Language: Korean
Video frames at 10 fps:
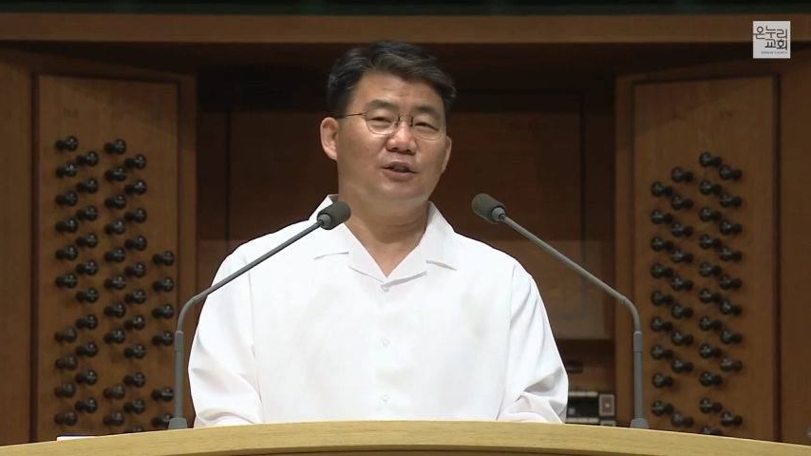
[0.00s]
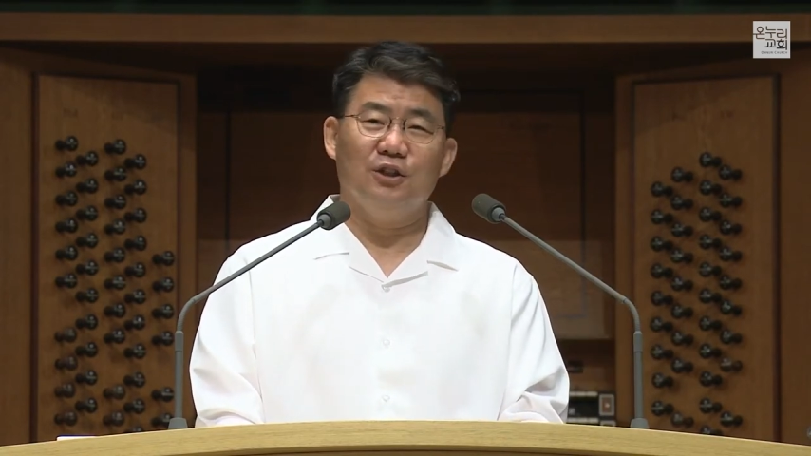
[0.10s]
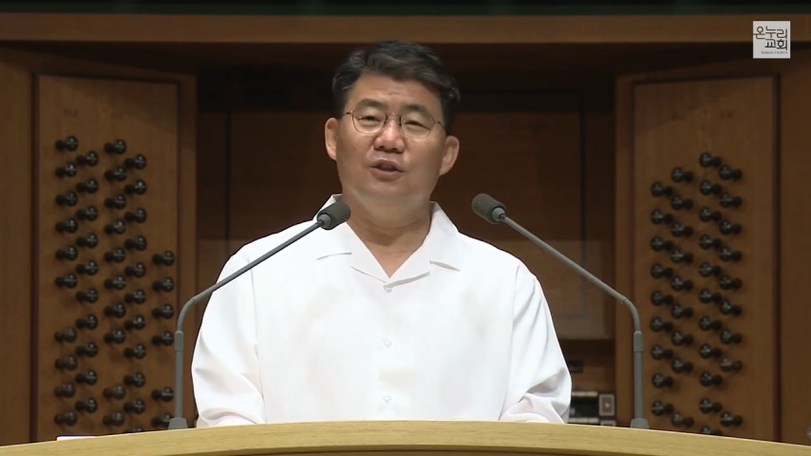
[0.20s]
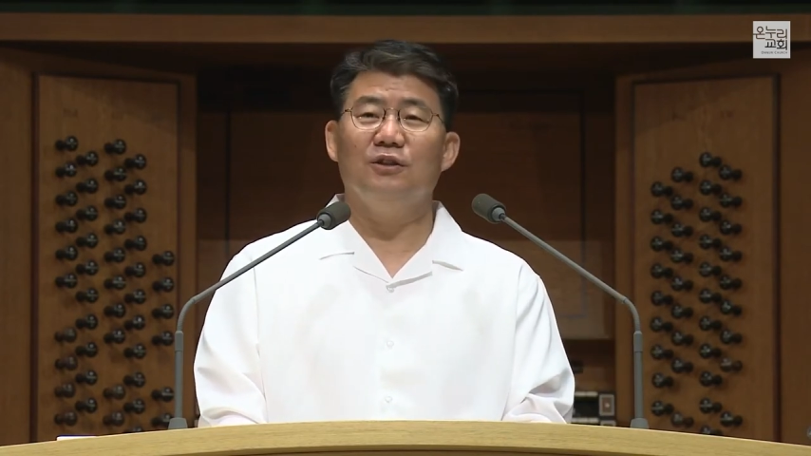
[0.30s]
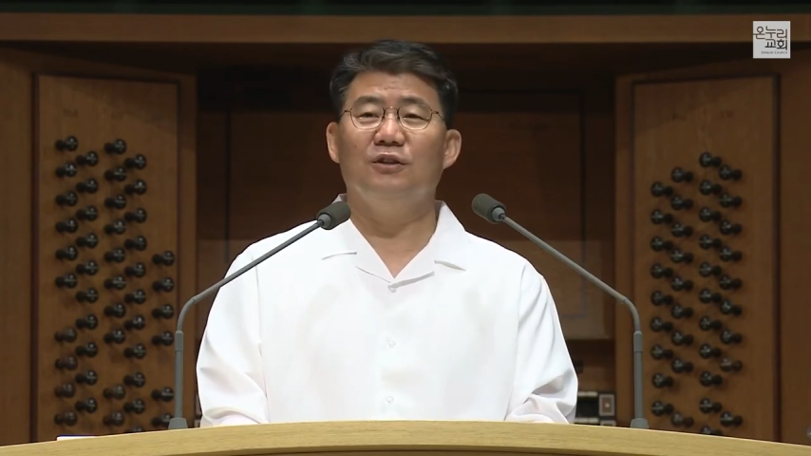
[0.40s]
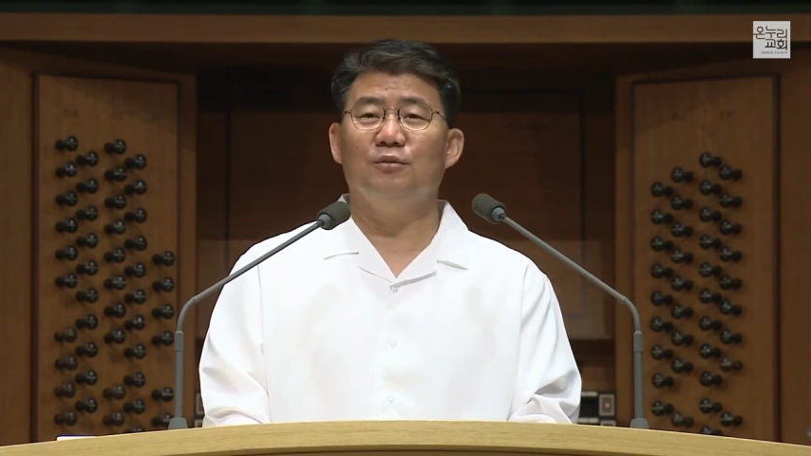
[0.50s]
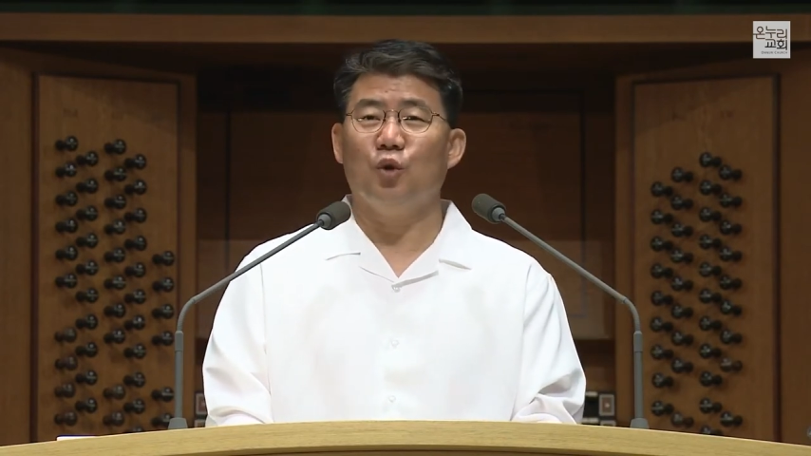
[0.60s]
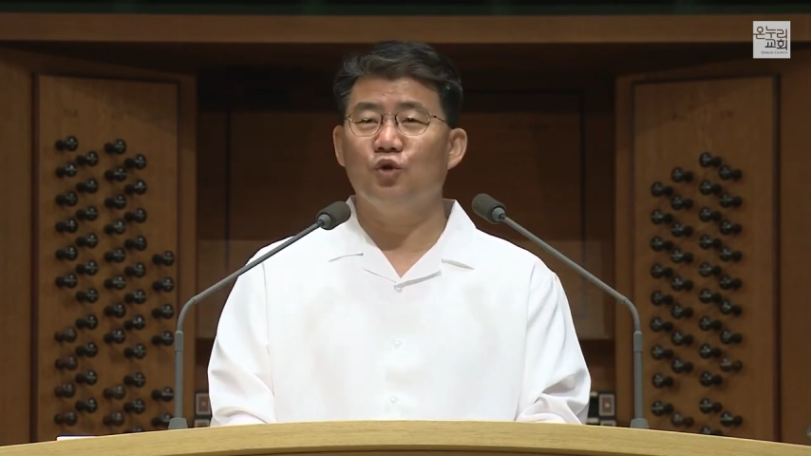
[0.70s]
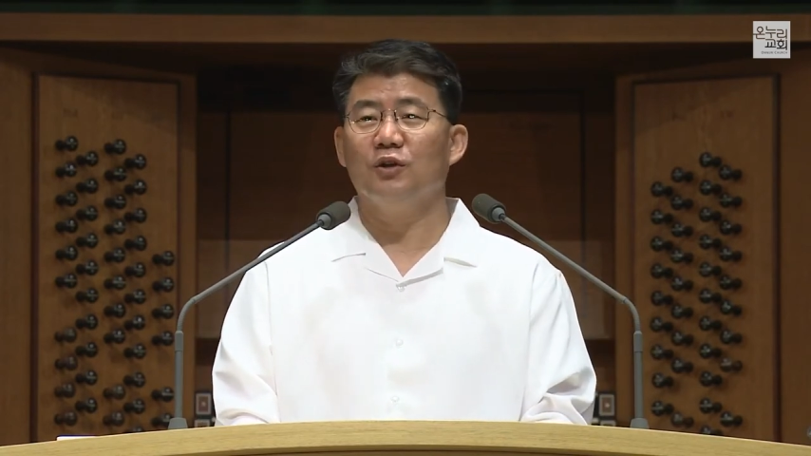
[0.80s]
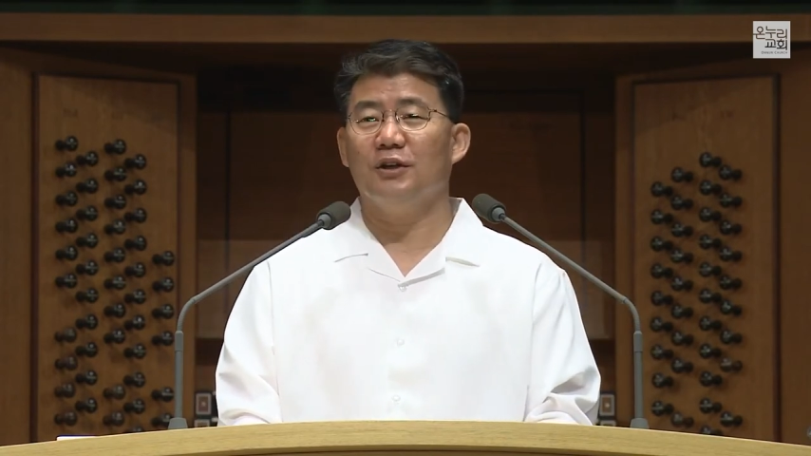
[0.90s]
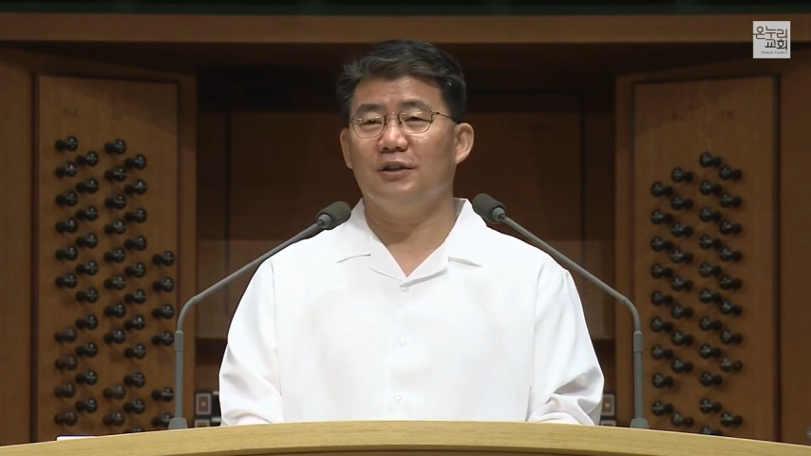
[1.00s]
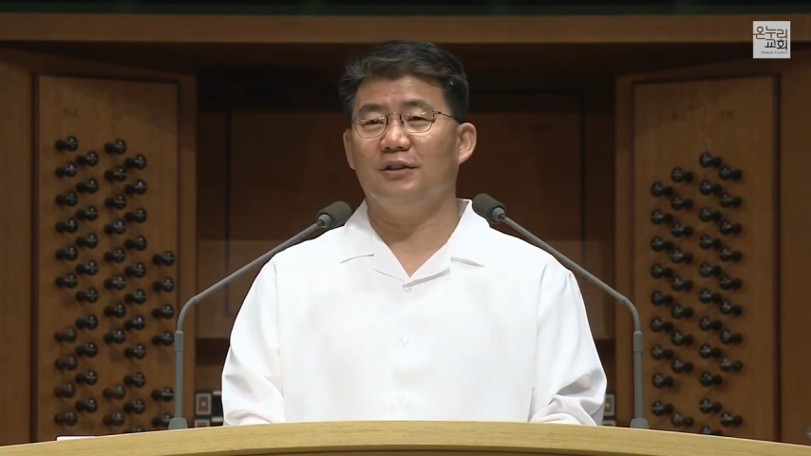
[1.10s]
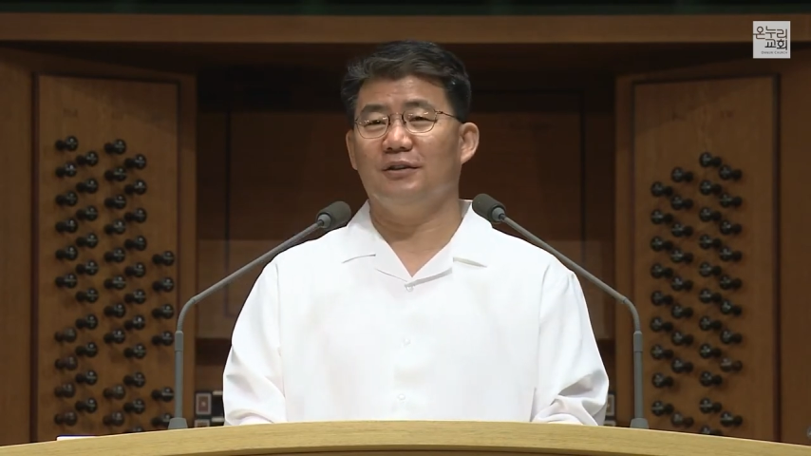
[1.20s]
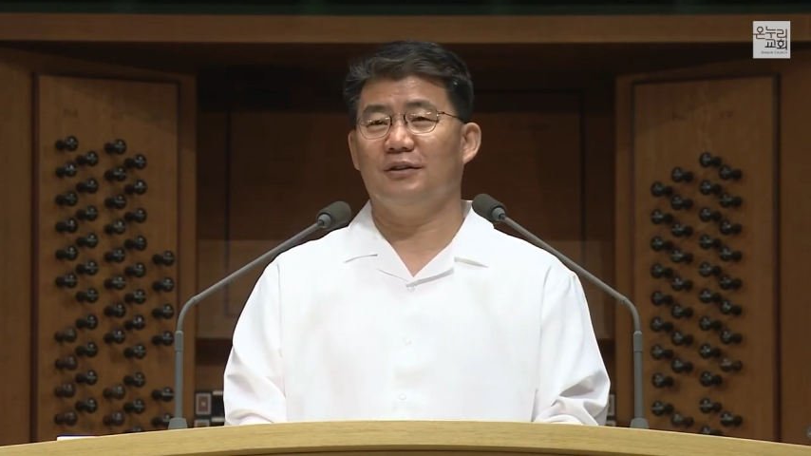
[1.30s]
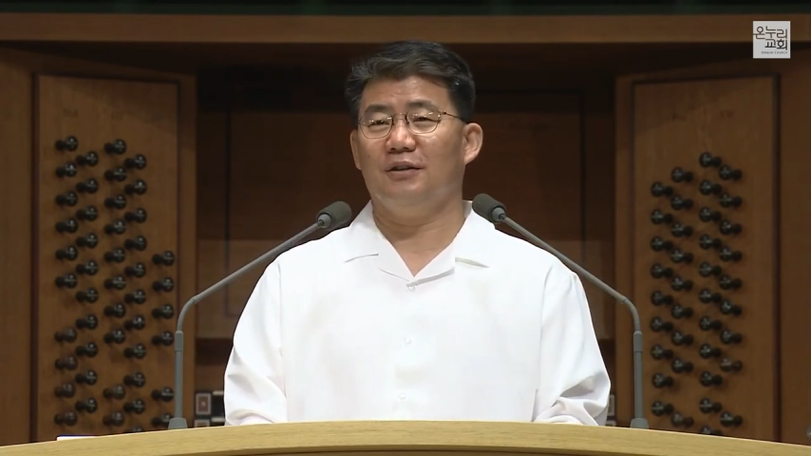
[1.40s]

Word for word: 그 모든 것은